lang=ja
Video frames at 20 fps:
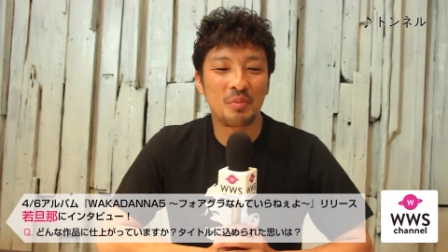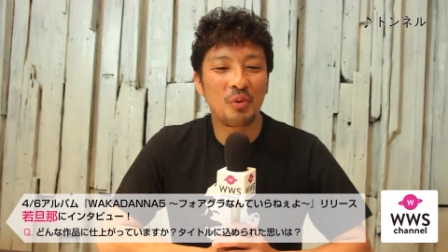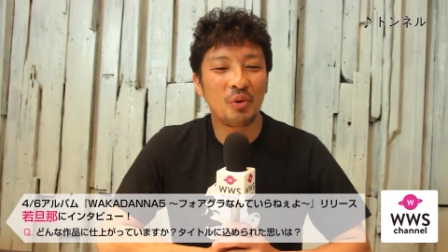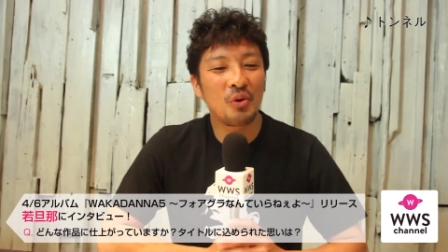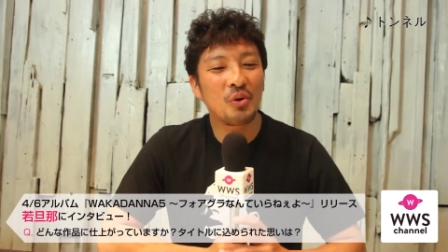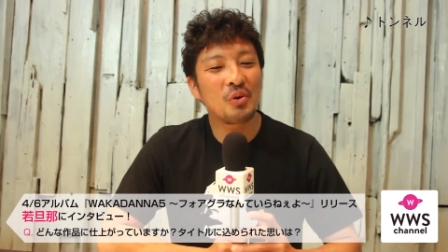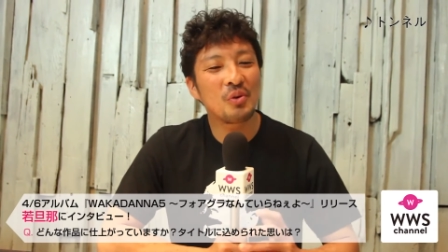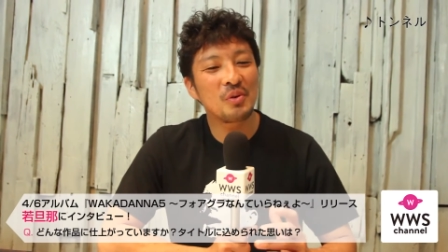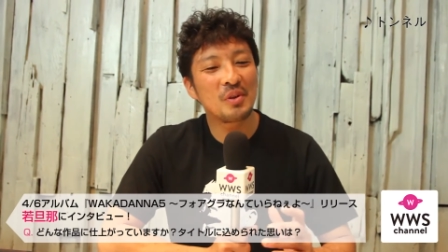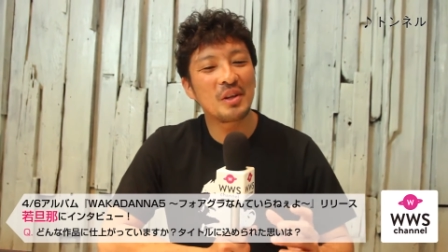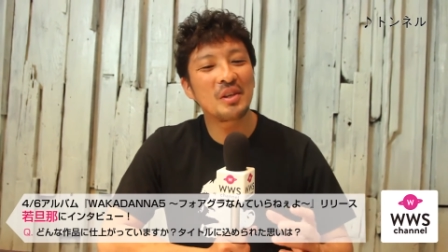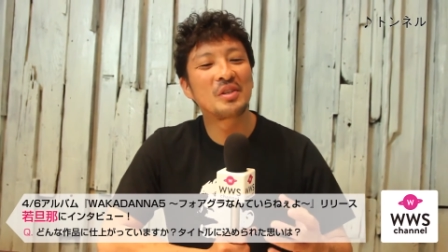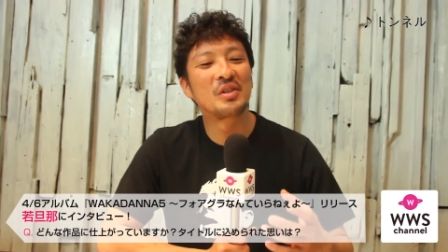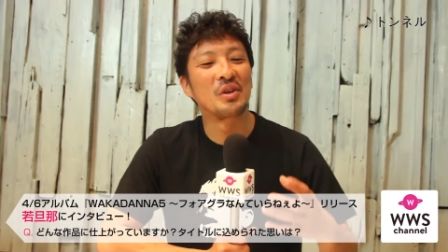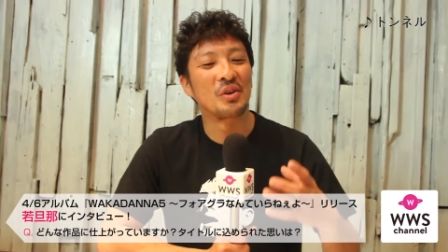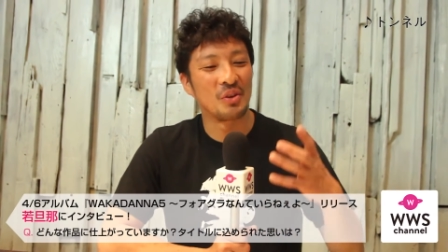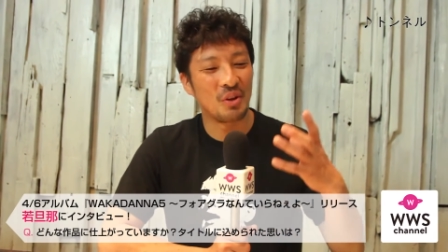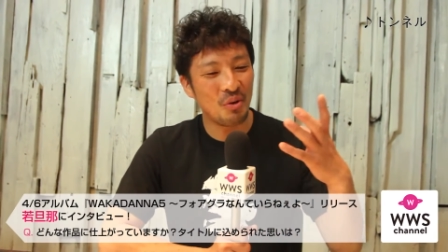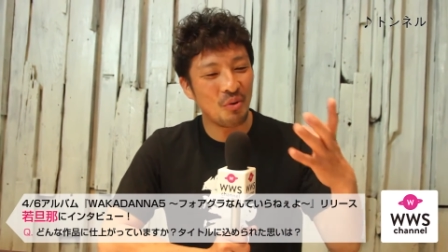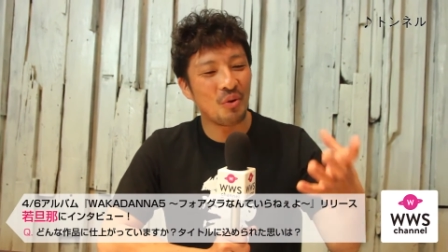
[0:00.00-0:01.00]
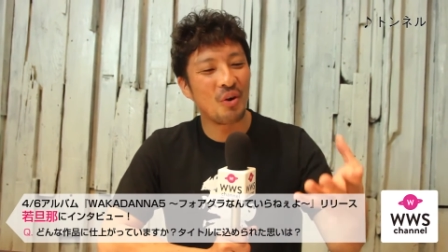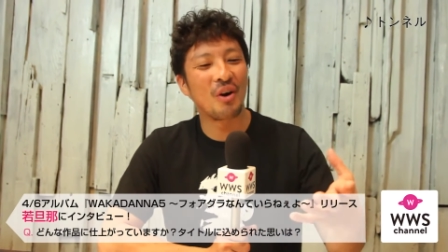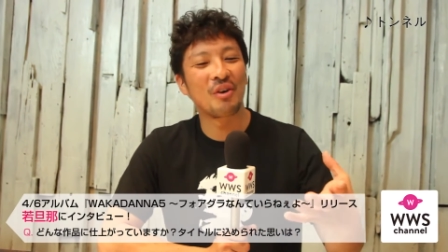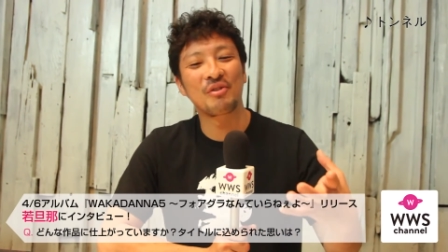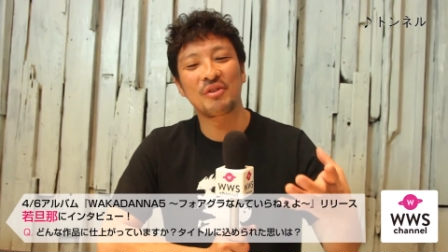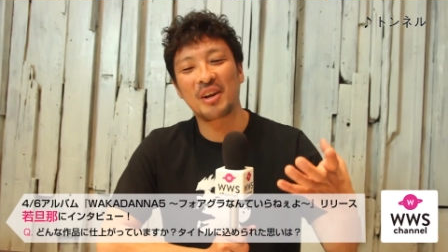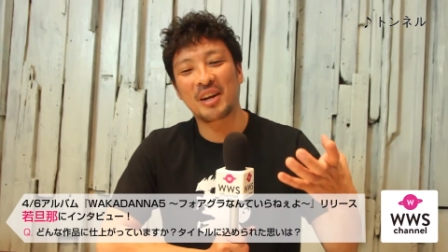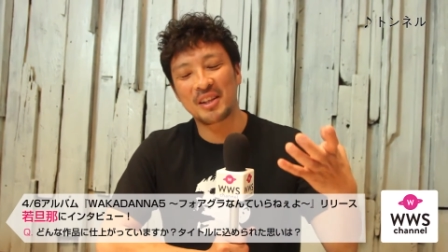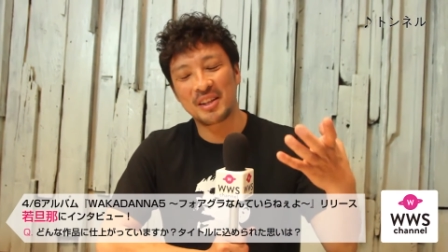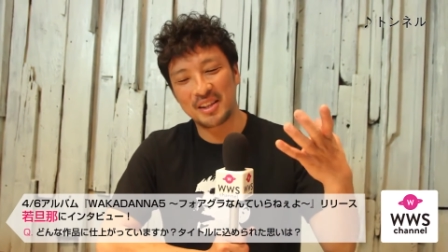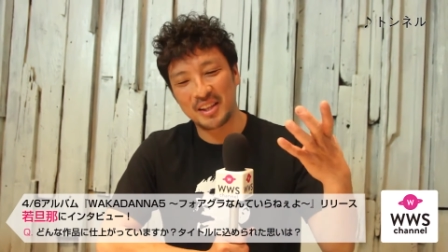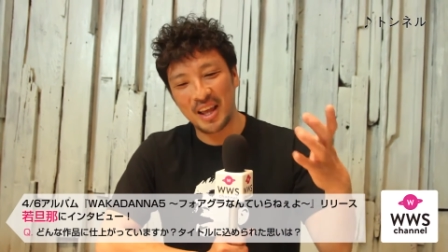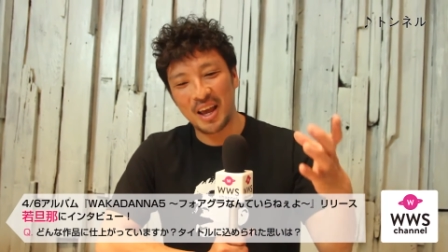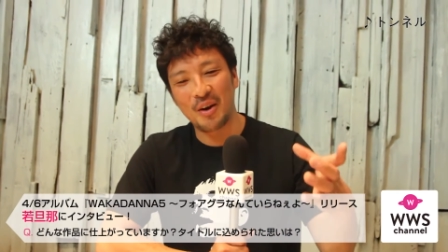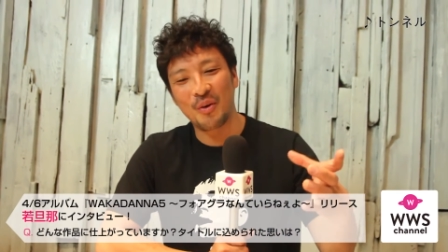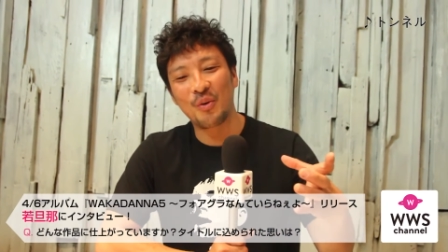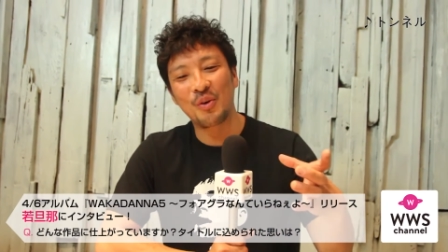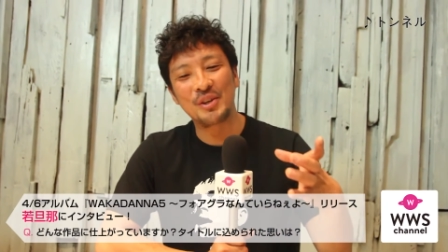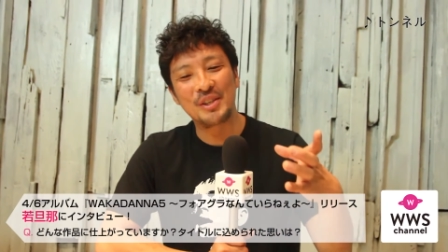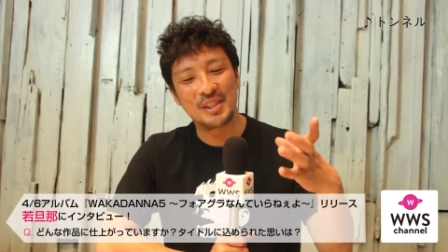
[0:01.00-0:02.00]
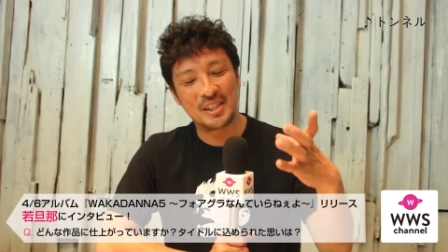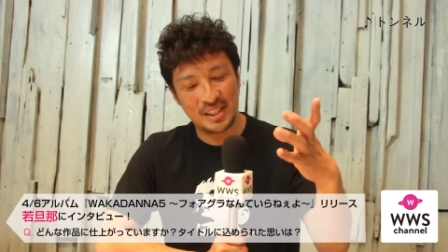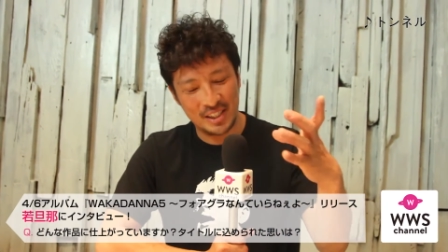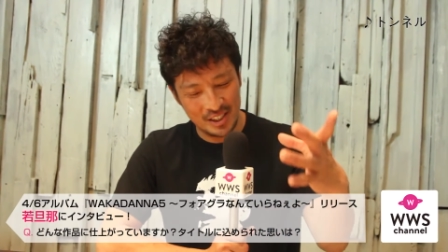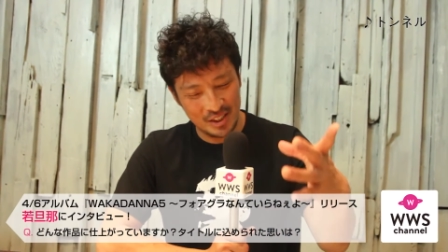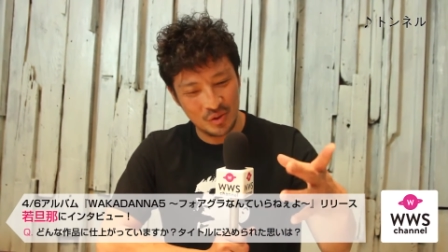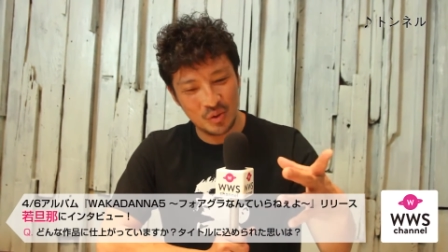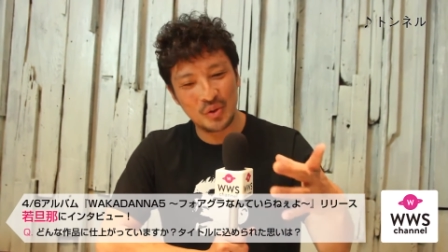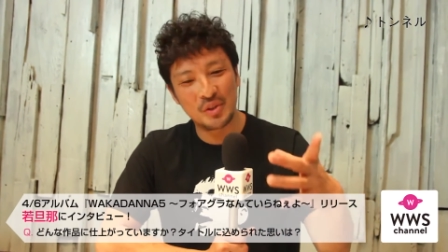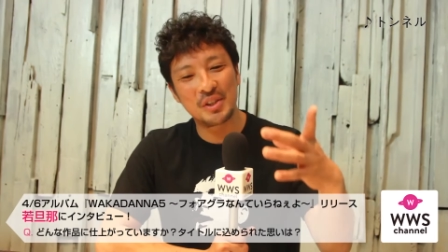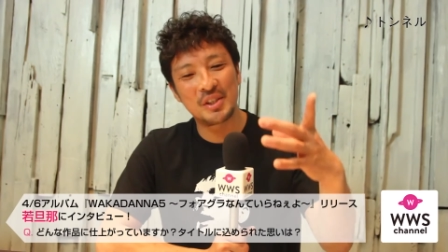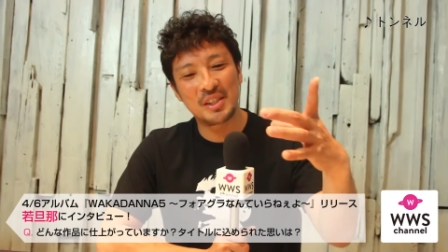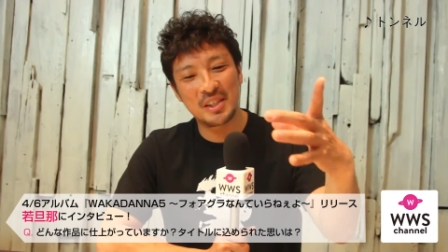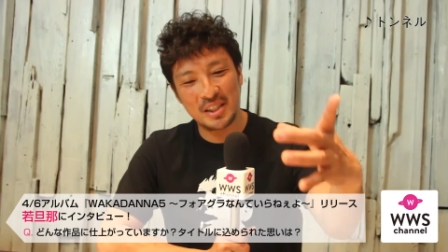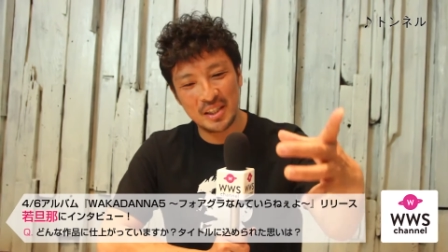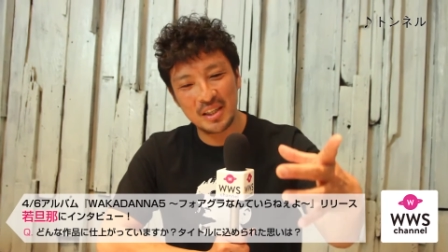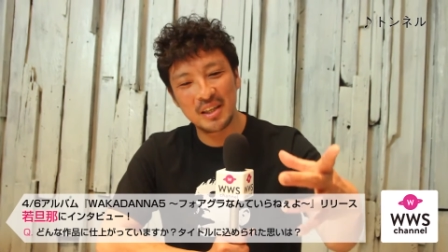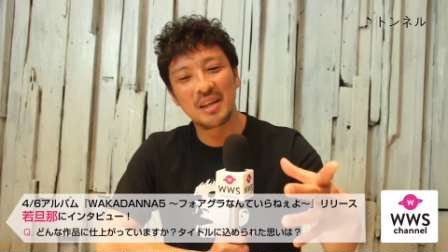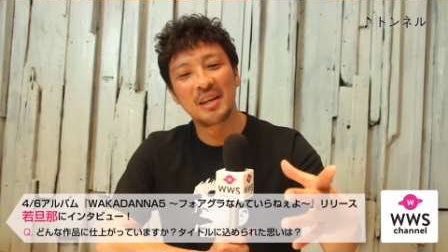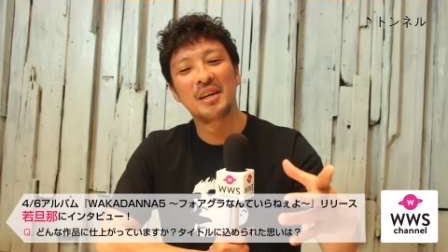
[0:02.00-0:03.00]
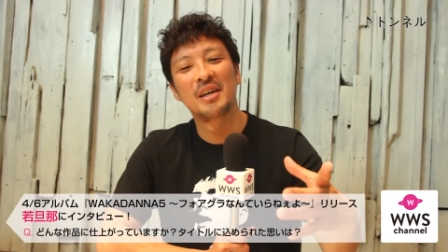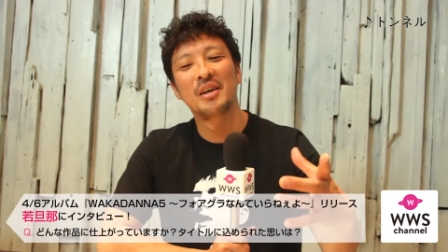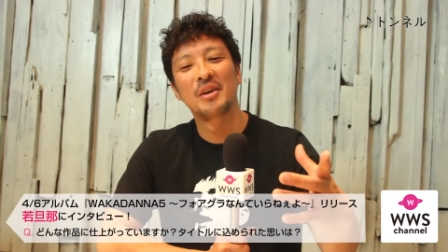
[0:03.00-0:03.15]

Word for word: 肪ですよねフォアグラって美味しい美味しい